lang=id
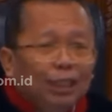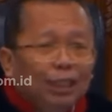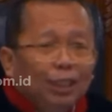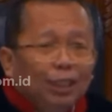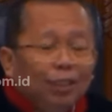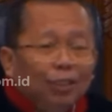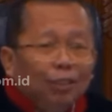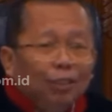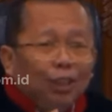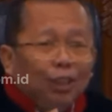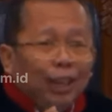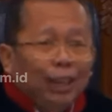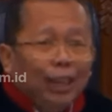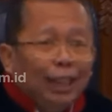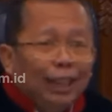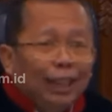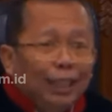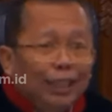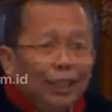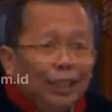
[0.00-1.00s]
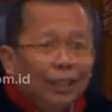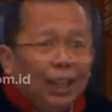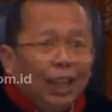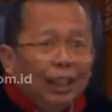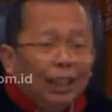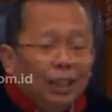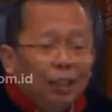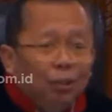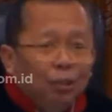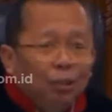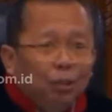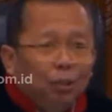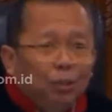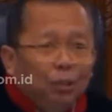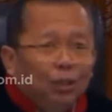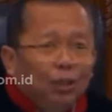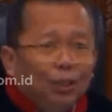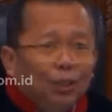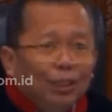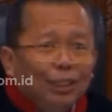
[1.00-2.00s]
Saya ingin tanya dulu,
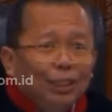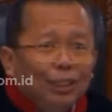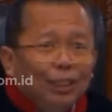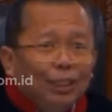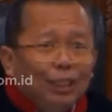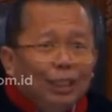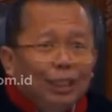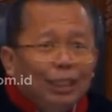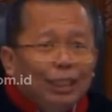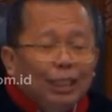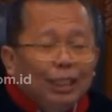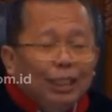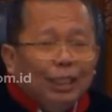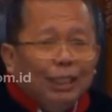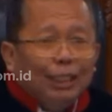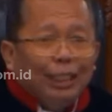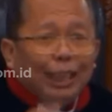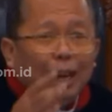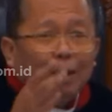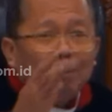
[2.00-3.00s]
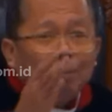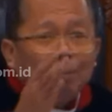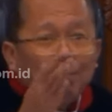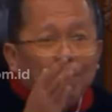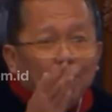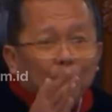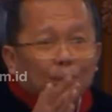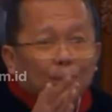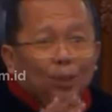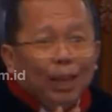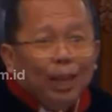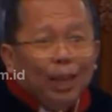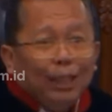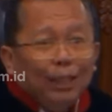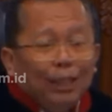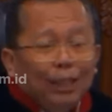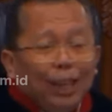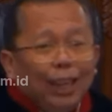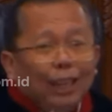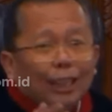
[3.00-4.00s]
yang
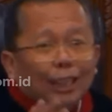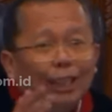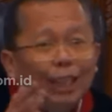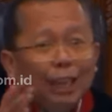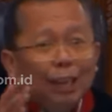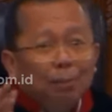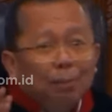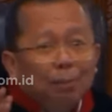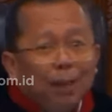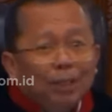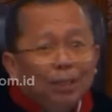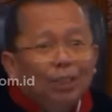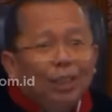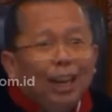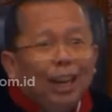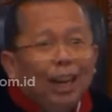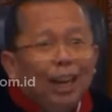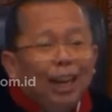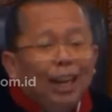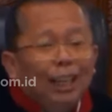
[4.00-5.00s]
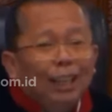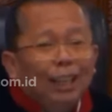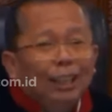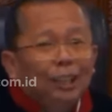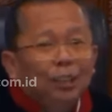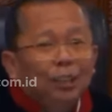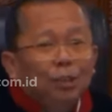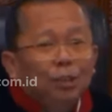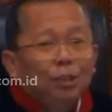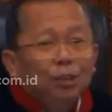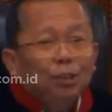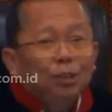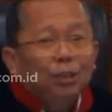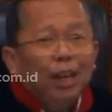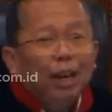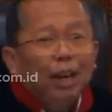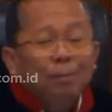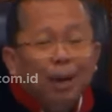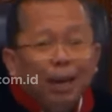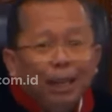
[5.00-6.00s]
mafsadah dan maslahah itu
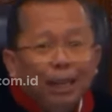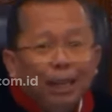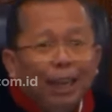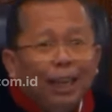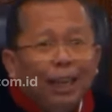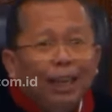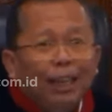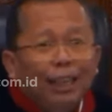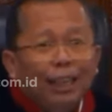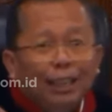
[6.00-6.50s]
yang mana